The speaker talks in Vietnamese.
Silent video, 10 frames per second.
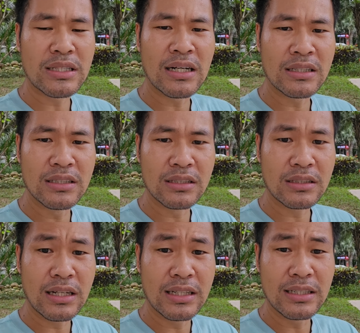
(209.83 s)
tăng được
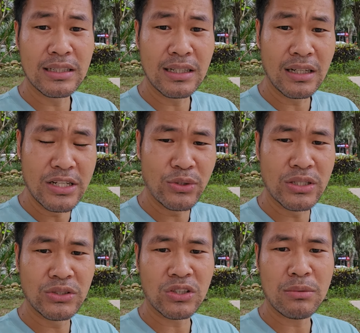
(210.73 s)
cái lợi
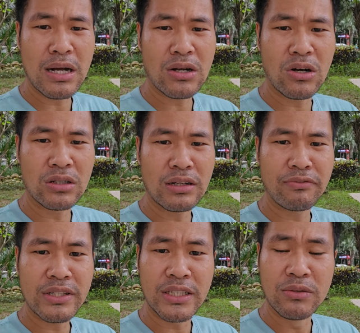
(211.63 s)
nhuận cho cái bà con
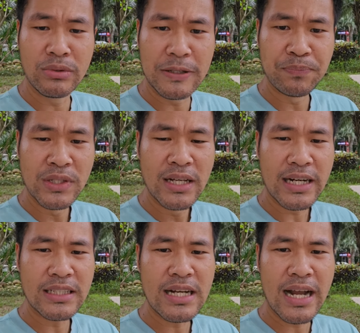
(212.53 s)
phát triển nông nghiệp.
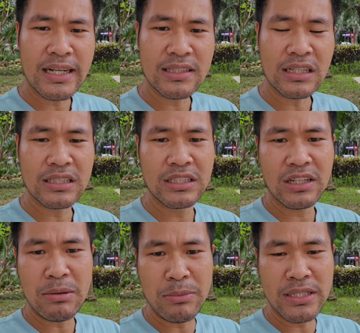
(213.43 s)
Cái thứ hai nữa là gì,
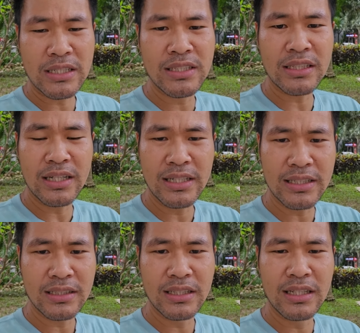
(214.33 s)
các bạn biết rằng trước đây
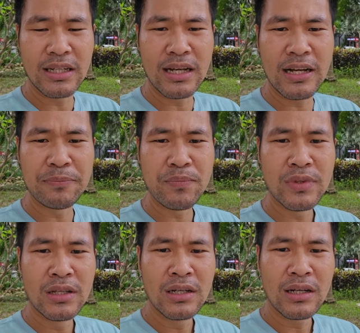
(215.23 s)
ấy, thì là
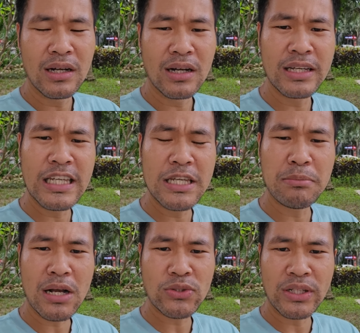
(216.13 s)
à, khi
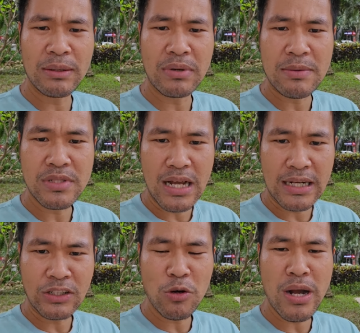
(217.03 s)
mà các doanh nghiệp làm dự
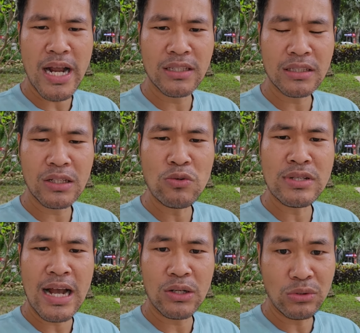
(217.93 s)
án thì có ba hình thức: đấu
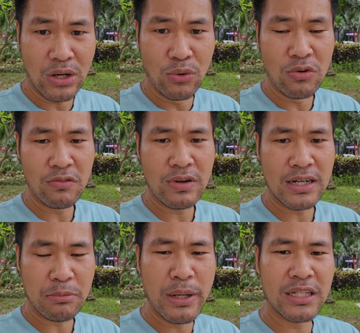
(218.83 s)
giá, đấu thầu, và
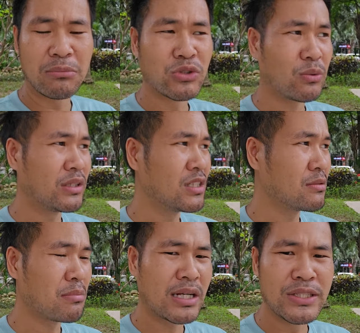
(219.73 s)
đặc biệt là một trong hình thức
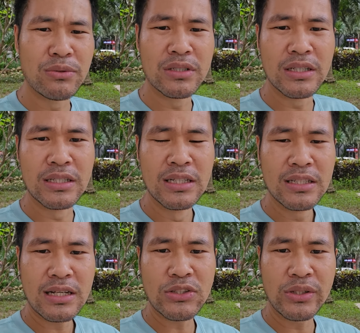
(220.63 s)
mà nhiều người
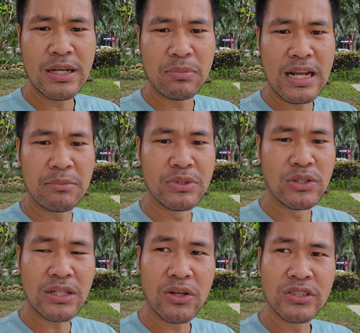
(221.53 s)
các doanh nghiệp làm
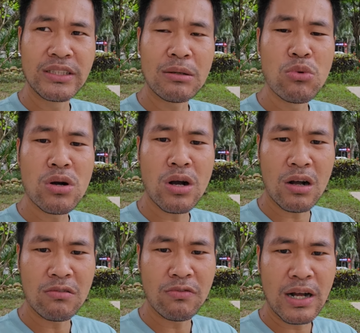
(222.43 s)
nhiều nhất, đó chính là mua
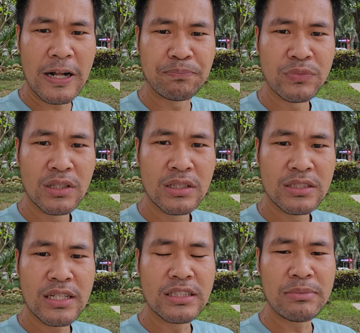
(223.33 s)
gom và
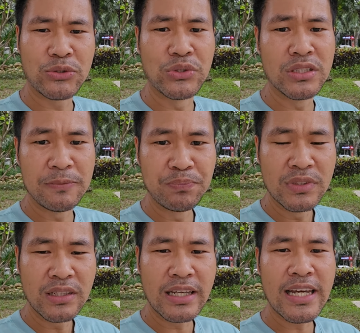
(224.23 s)
xin chấp nhận chủ trương.
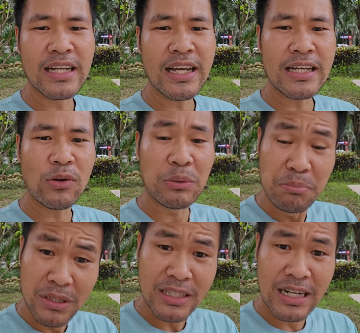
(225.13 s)
Thì cái hiện nay luật
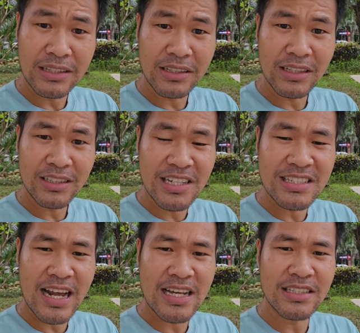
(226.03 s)
mới đã đưa
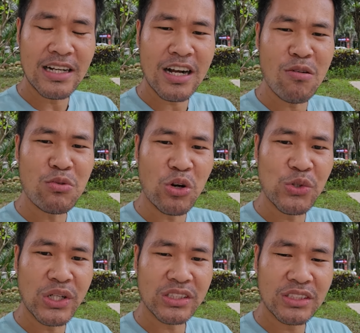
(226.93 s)
ra là gì, là không còn
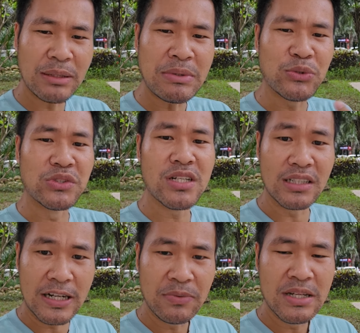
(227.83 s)
cái chuyện chấp nhận chủ trương
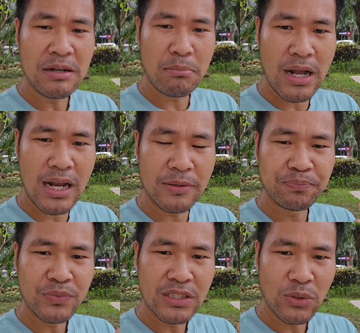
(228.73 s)
nữa, mà
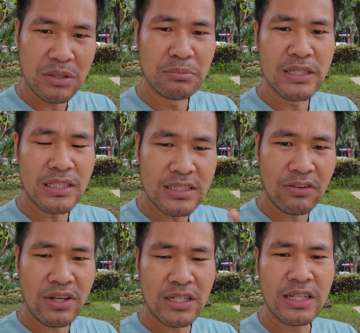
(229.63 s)
luật mới sẽ đưa
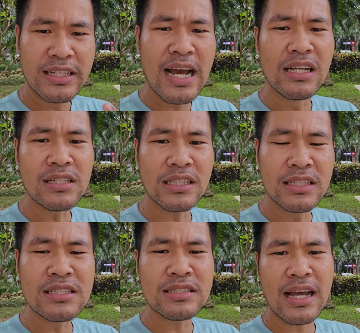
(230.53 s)
ra cái gì, nhà nước sẽ
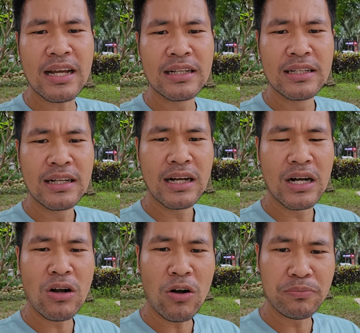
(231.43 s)
đứng ra
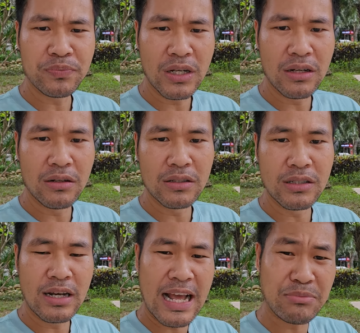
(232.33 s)
à, gom à,
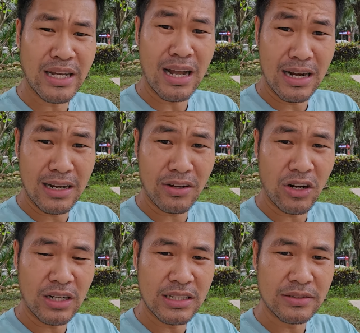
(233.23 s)
làm dạy à, là
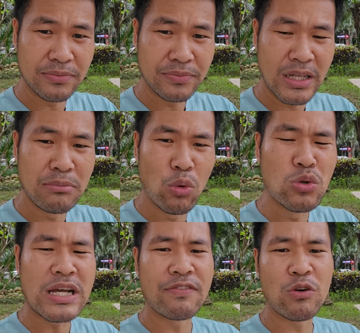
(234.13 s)
gọi là đền
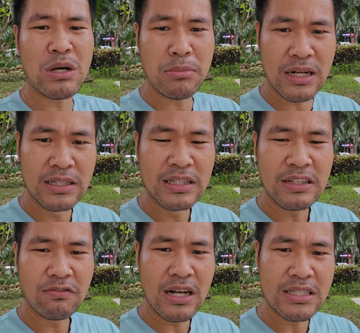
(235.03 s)
bù giải phóng mặt bằng
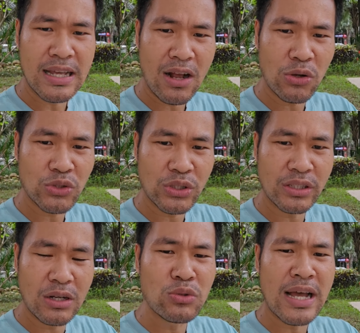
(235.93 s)
và giao cho
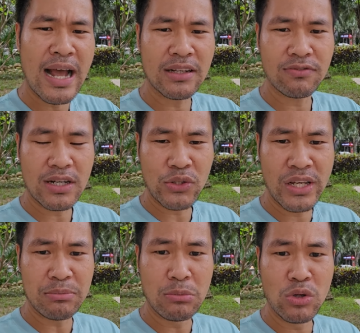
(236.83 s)
đấu giá, và doanh
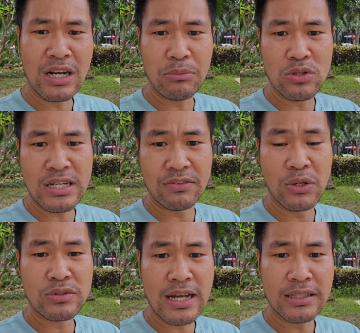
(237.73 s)
nghiệp mà muốn làm bất động sản phải
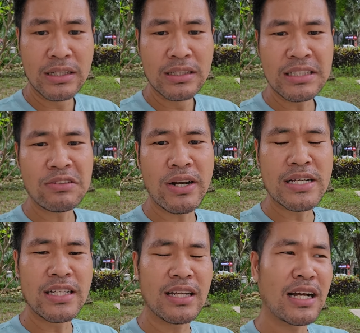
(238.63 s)
đấu giá. Thế như vậy
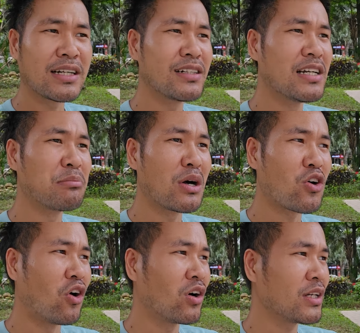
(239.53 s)
là gì, là người mà
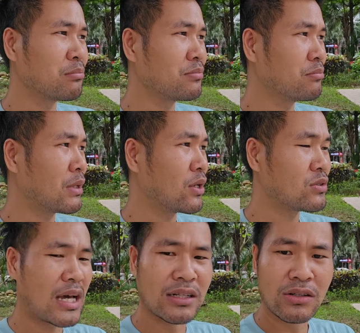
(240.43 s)
có cái bất động
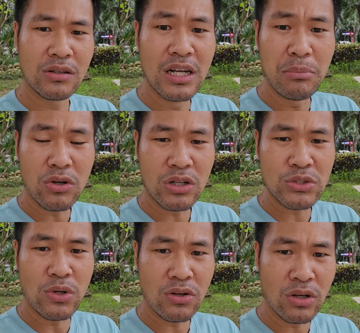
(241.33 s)
sản, người mà có cái
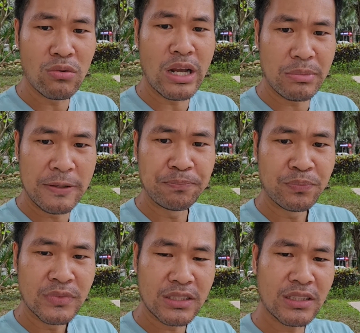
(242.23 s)
ruộng, có nông nghiệp đấy
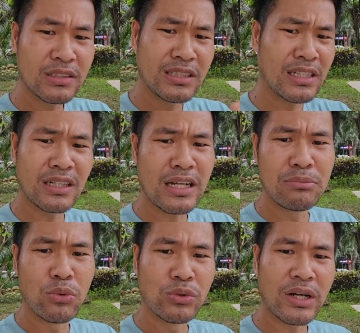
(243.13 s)
thì sẽ được
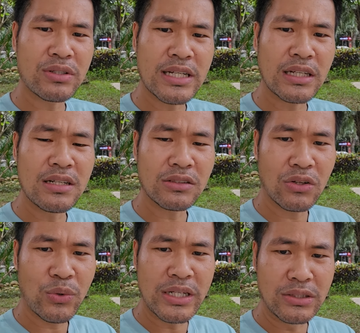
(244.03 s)
đền bù theo cái giá nhà nước
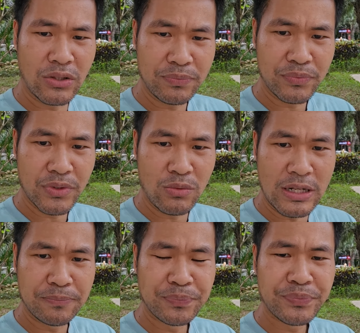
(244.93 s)
quyết định thôi, đúng không ạ?